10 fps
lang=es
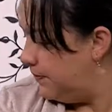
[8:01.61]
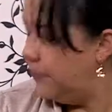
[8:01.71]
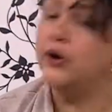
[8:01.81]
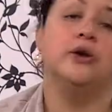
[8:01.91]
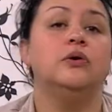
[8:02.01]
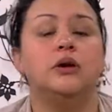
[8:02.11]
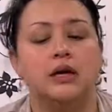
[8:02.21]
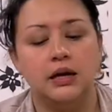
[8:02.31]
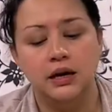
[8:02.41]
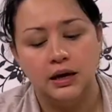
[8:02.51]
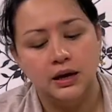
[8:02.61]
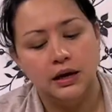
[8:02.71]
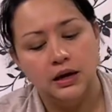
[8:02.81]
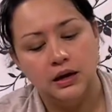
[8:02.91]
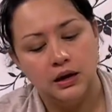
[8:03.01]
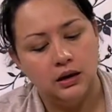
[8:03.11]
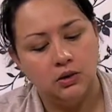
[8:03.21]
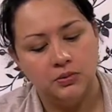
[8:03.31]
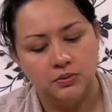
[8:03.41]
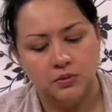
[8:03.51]
Bueno, y
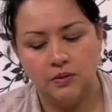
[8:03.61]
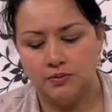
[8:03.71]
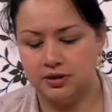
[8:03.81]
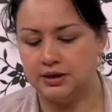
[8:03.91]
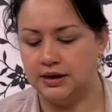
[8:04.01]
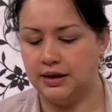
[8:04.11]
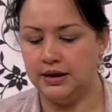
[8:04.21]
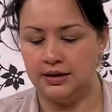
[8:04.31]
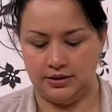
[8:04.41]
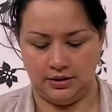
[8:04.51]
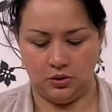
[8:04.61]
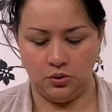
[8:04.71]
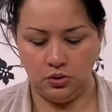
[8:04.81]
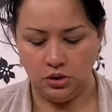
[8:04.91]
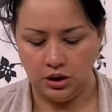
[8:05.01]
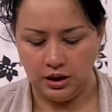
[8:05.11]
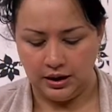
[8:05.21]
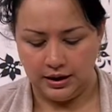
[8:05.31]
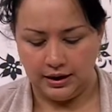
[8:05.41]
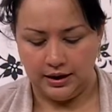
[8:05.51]
lo mismo vamos a hacer con
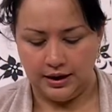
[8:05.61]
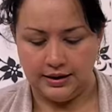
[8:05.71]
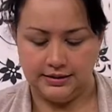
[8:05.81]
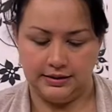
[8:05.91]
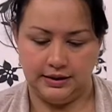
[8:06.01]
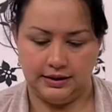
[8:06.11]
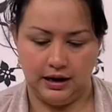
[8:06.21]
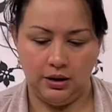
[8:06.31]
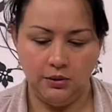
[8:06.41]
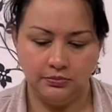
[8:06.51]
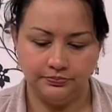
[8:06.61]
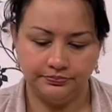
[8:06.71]
el siguiente jabón.